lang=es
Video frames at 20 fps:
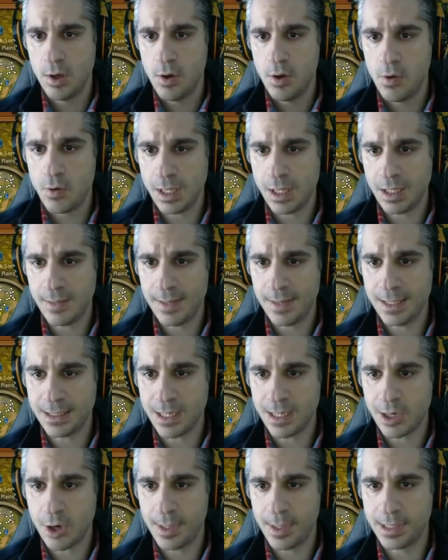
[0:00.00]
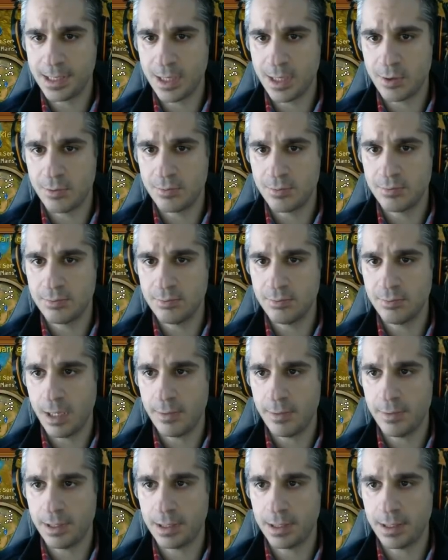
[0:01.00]
Curiosa de recobrisa Sarum. Bueno,
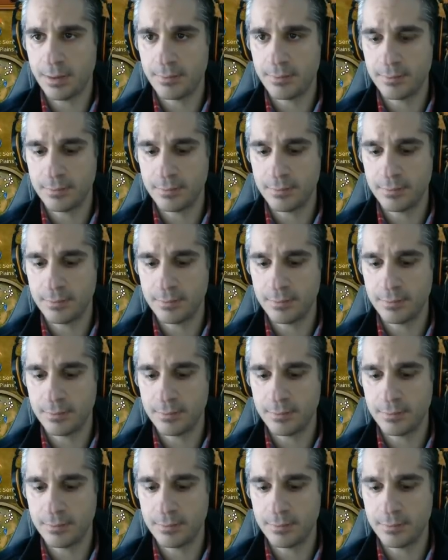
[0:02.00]
a estar.